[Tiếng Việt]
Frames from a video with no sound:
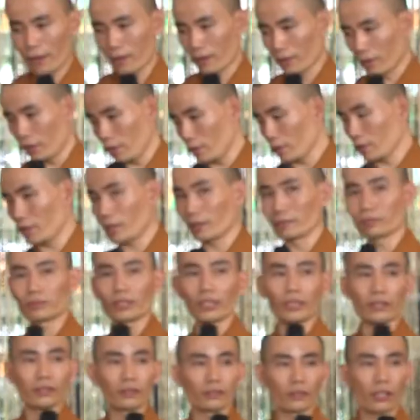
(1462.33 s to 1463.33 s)
Còn nếu con không
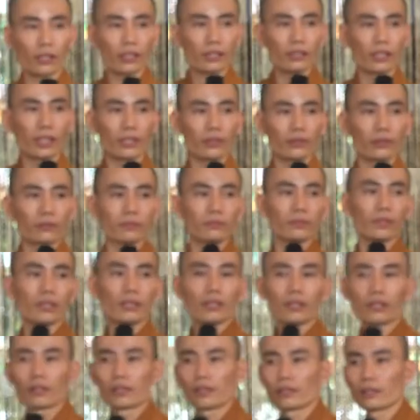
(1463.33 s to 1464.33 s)
tỉnh, con nói với đại chúng
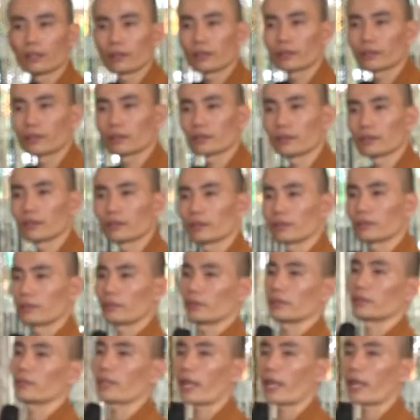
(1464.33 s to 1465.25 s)
con sẽ